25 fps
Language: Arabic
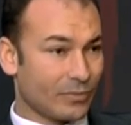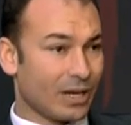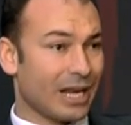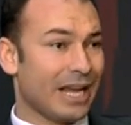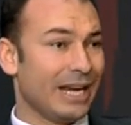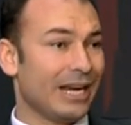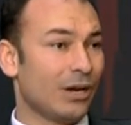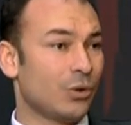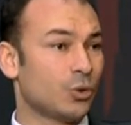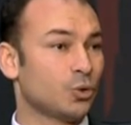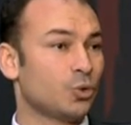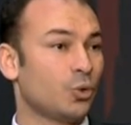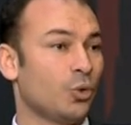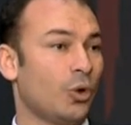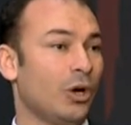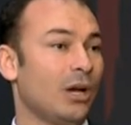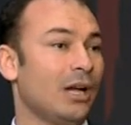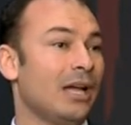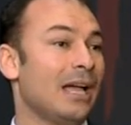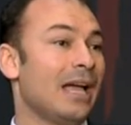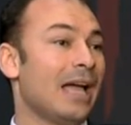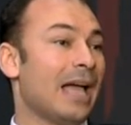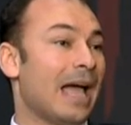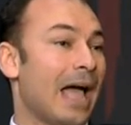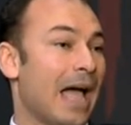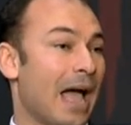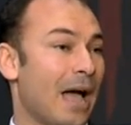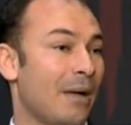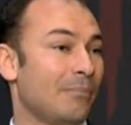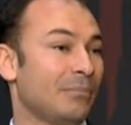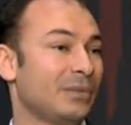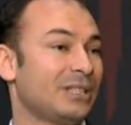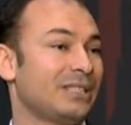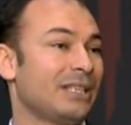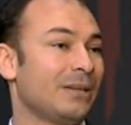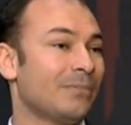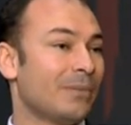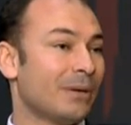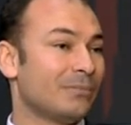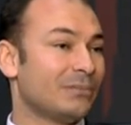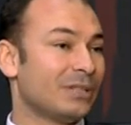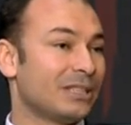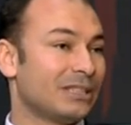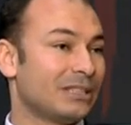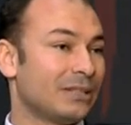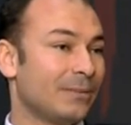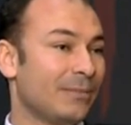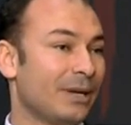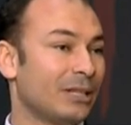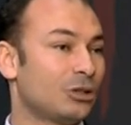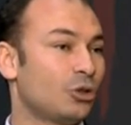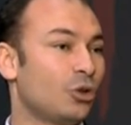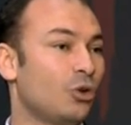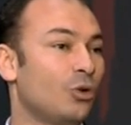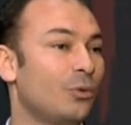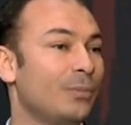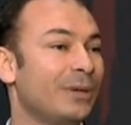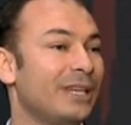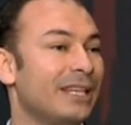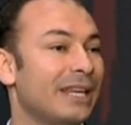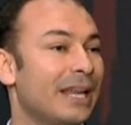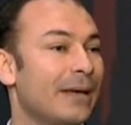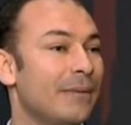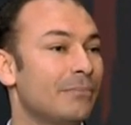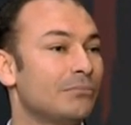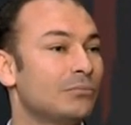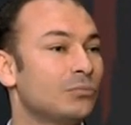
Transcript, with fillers: عليها وضوح اهم سمه من السمات انه بينام